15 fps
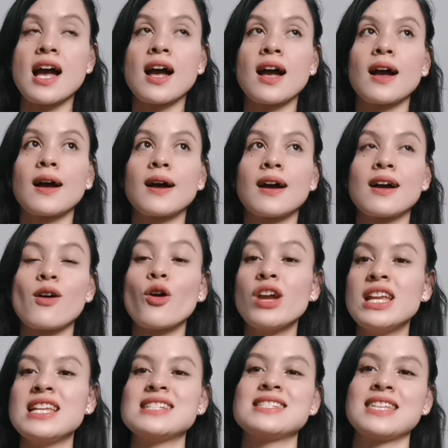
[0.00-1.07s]
uh,
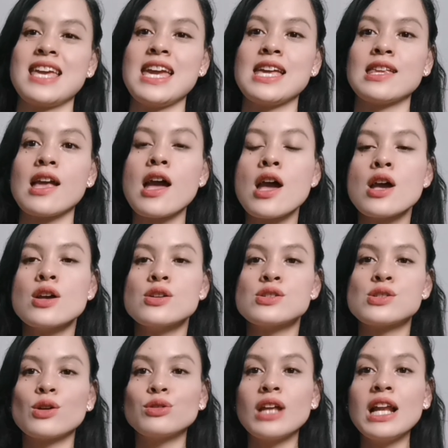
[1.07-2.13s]
oily skin.
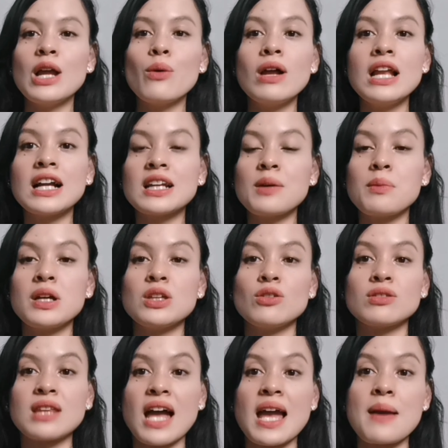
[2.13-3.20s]
So, dalawa lang
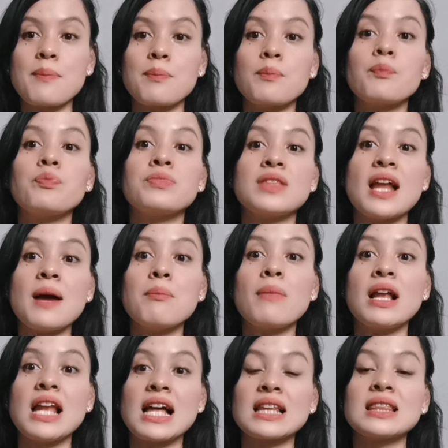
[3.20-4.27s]
naman yung type ng
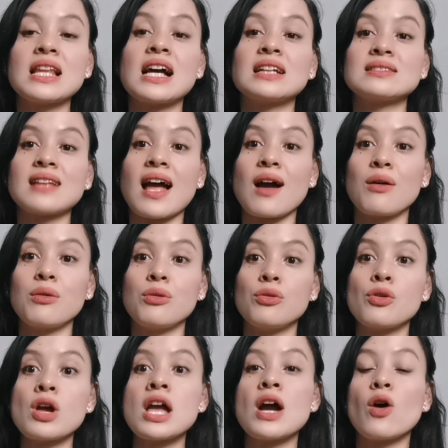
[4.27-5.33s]
balat ng tao.
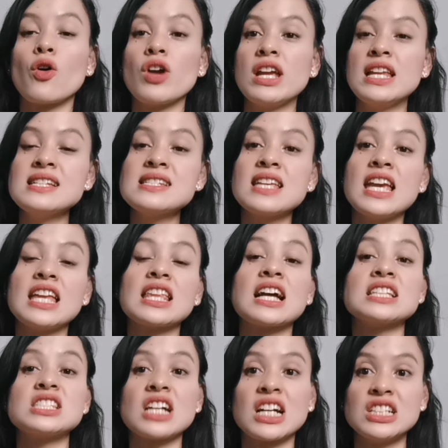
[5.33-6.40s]
Oily skin
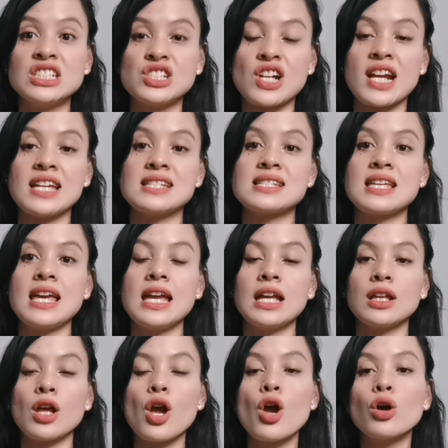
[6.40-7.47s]
at saka dry
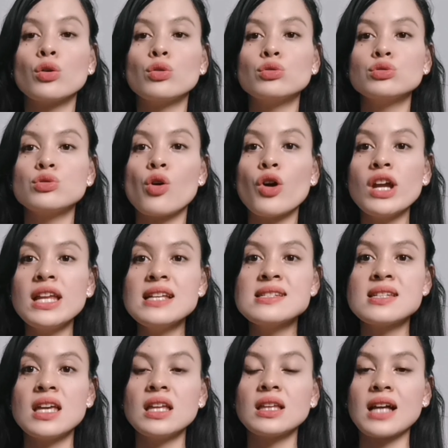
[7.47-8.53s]
skin. Kung oily
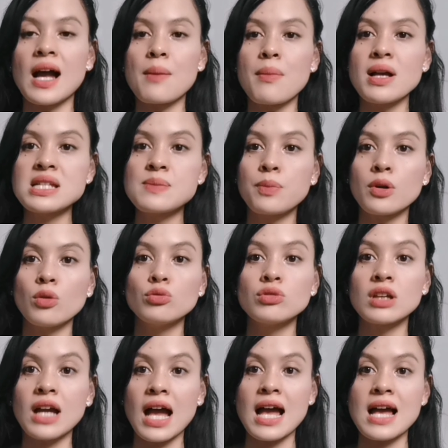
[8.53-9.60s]
skin ka, mas
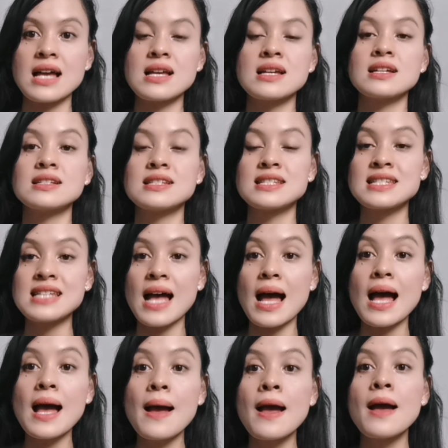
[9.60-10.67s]
prone ka
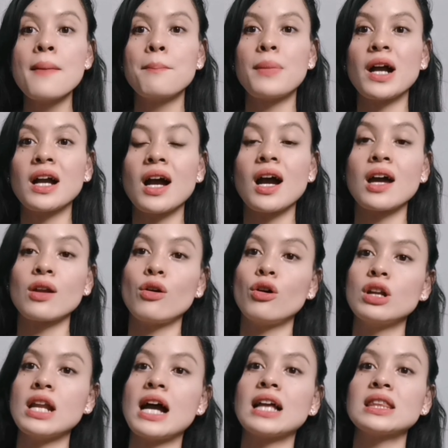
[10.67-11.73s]
sa
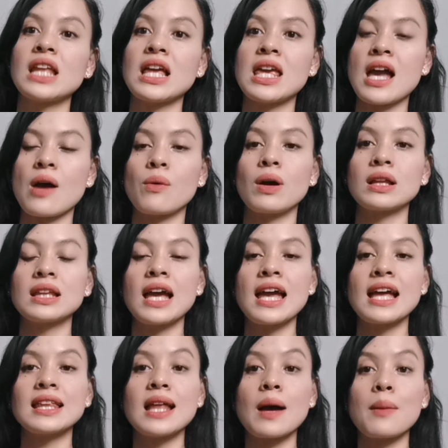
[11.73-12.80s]
pagkakaroon ng tigyawat.
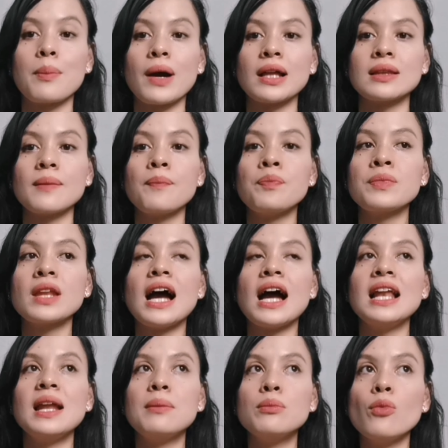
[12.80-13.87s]
Kaya dapat
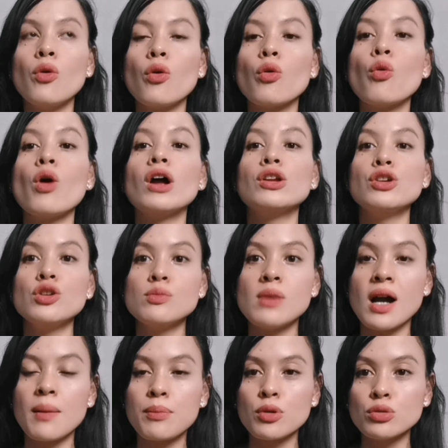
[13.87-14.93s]
alam mo kung ano yung
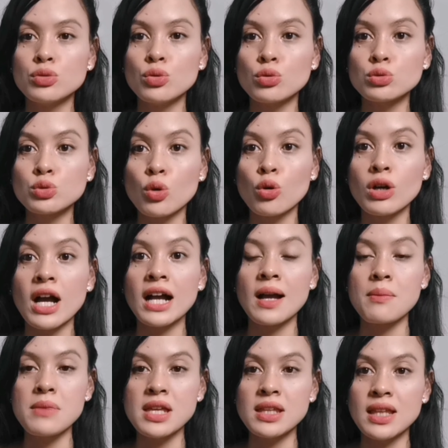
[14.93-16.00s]
mga produktong
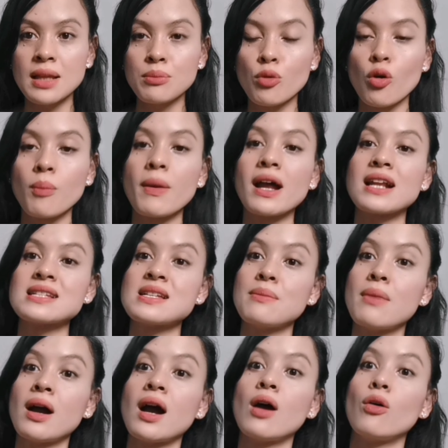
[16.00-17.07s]
gagamitin mo para sa
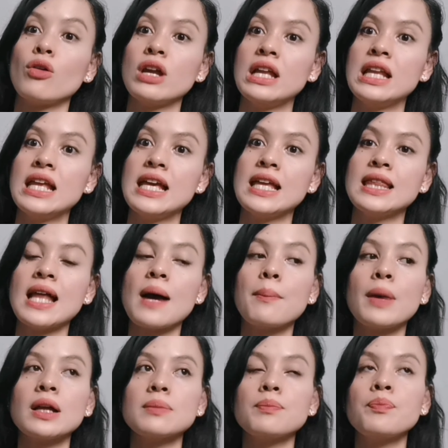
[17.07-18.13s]
mga oily.
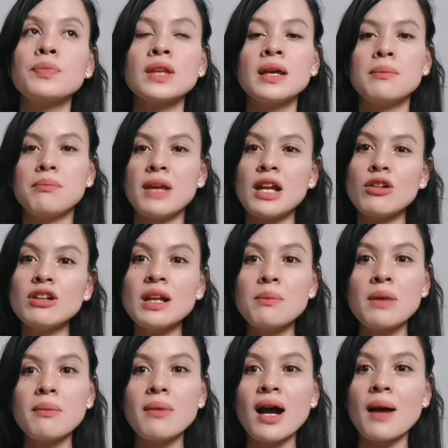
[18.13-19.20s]
Dapat meron
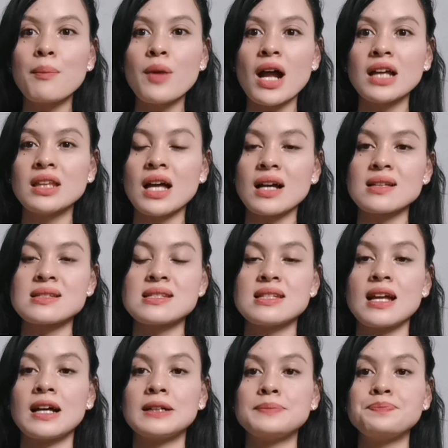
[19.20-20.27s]
namang mga products
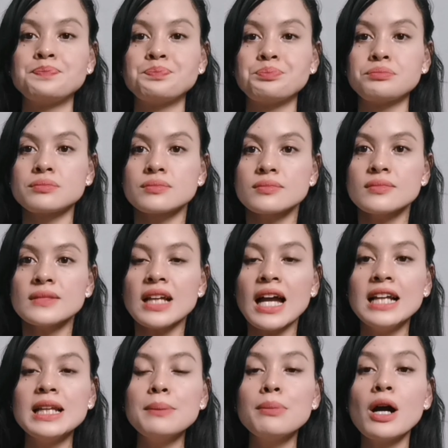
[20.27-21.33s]
na
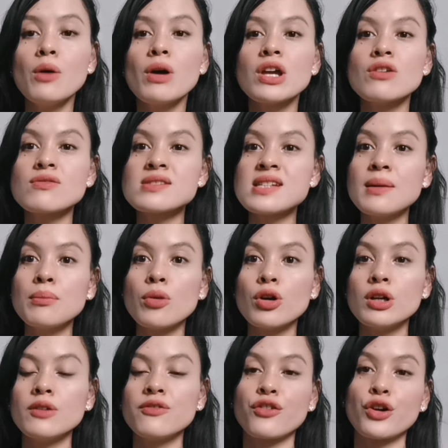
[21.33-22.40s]
Halimbawa, yung
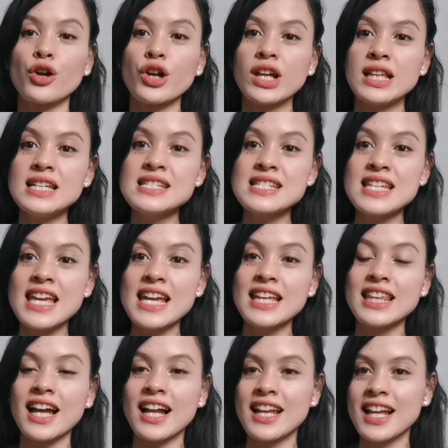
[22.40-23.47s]
sabon for oily
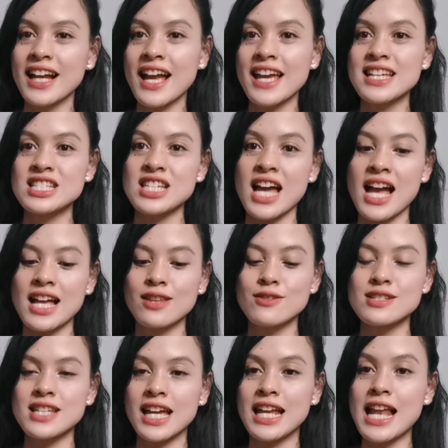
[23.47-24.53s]
skin, nakalagay siya
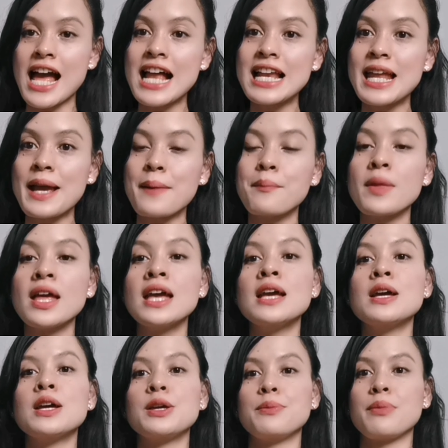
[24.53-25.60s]
dun sa ilalim.
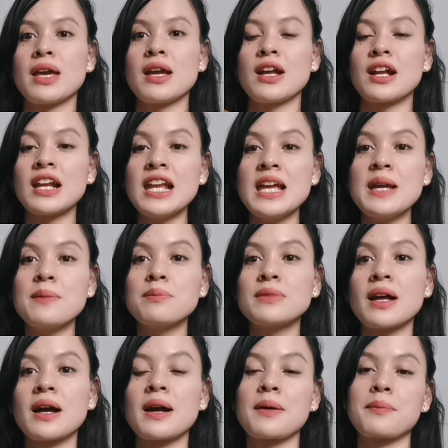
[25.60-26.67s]
May cream
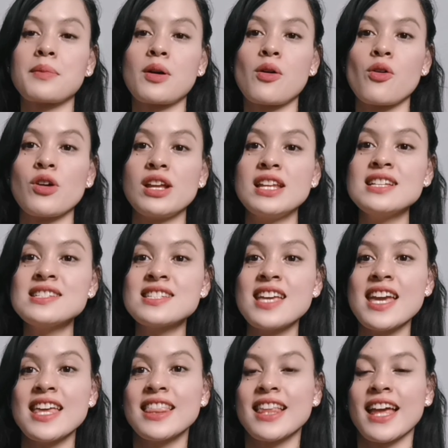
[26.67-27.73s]
na pang oily
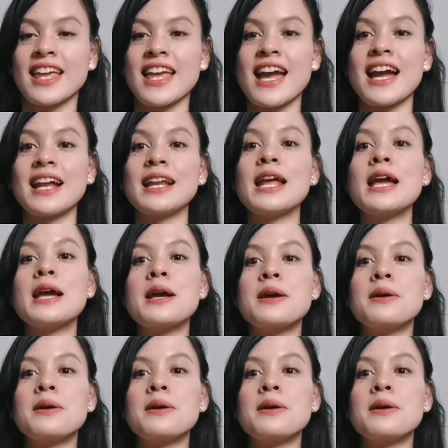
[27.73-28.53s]
skin, ganyan